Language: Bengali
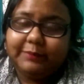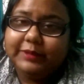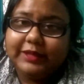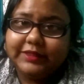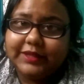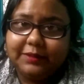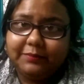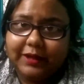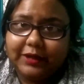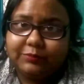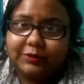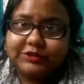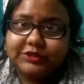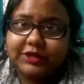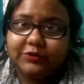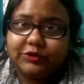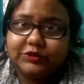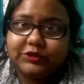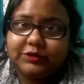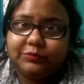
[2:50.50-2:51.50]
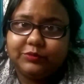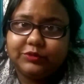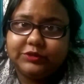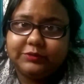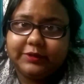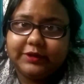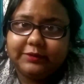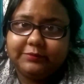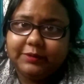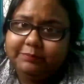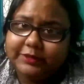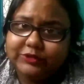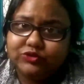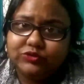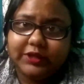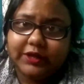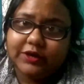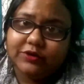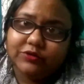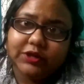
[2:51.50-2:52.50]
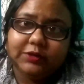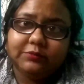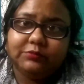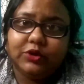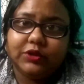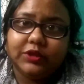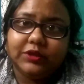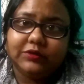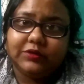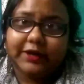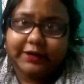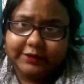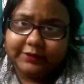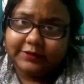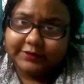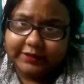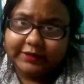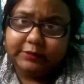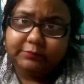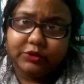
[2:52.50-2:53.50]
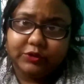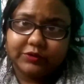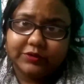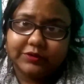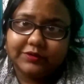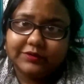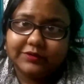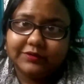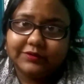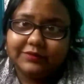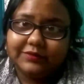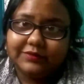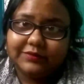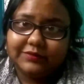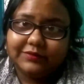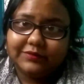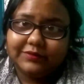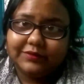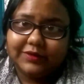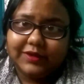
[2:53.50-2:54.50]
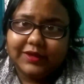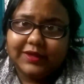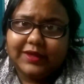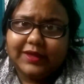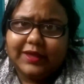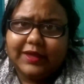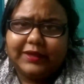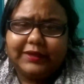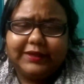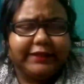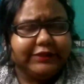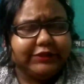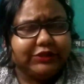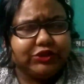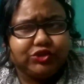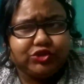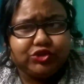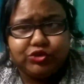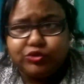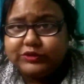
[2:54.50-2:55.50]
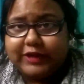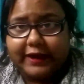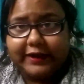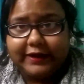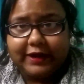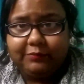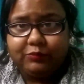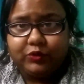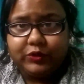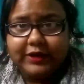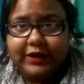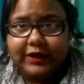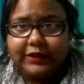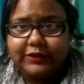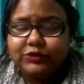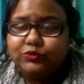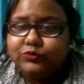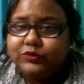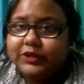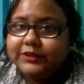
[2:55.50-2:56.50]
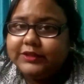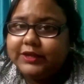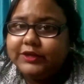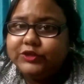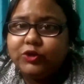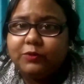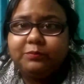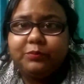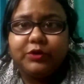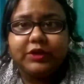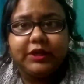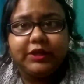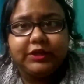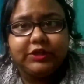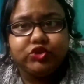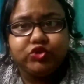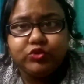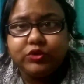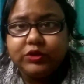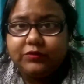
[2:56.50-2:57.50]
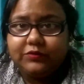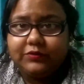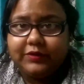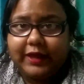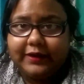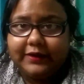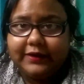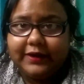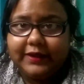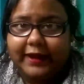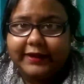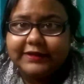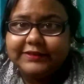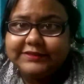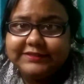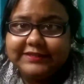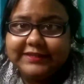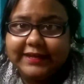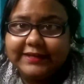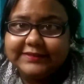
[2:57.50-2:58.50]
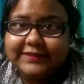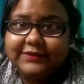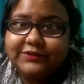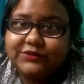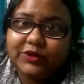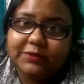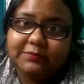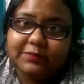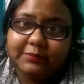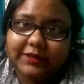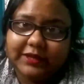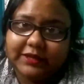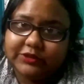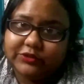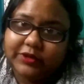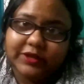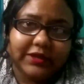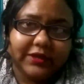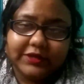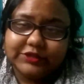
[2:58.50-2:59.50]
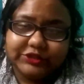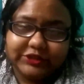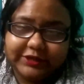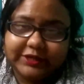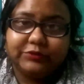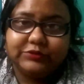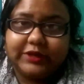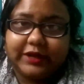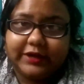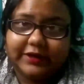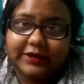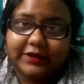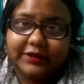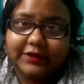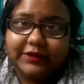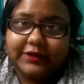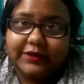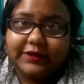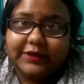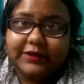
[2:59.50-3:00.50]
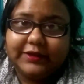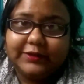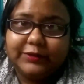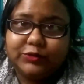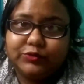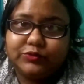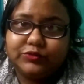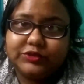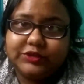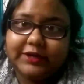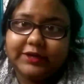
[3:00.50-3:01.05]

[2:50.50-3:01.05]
আমি এর থেকে ভালোবাসার কথাটা বলতে পারলাম না পেছন দেখানোটা কি ব্লগিং করা এটা ডেলি ব্লগ কিচ্ছু জানে না মহিলা দুনিয়াদারি সম্পর্কে কিছুই কোনো জ্ঞান নেই একটা চিয়া সিদ্ধ কিভাবে খেতে হয় সেটাও জানে না তো